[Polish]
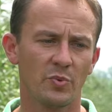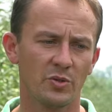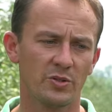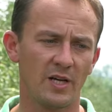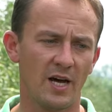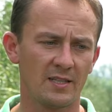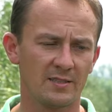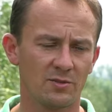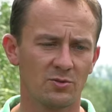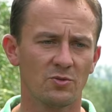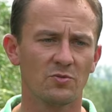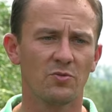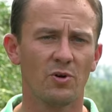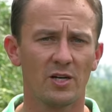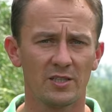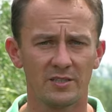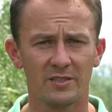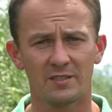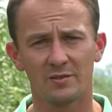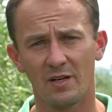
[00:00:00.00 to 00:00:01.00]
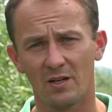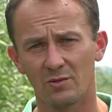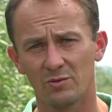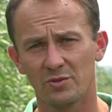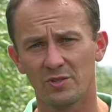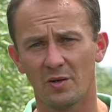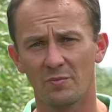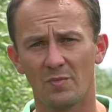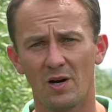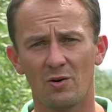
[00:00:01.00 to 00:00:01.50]
potasu właśnie z
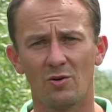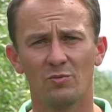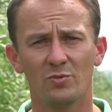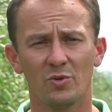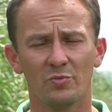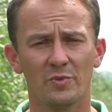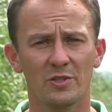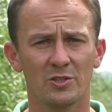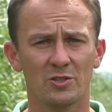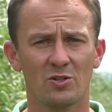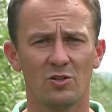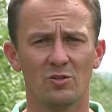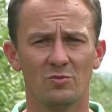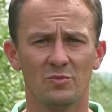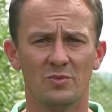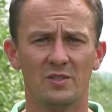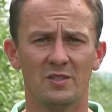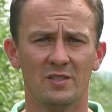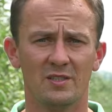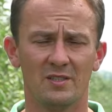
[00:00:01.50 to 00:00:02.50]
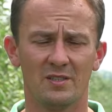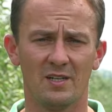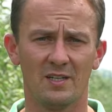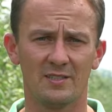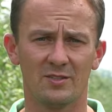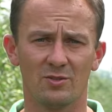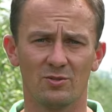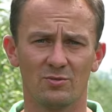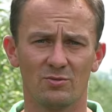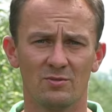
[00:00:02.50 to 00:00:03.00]
jakąś tam małą domieszką e,
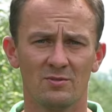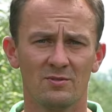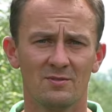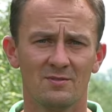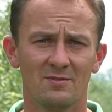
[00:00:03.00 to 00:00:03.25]
azotu.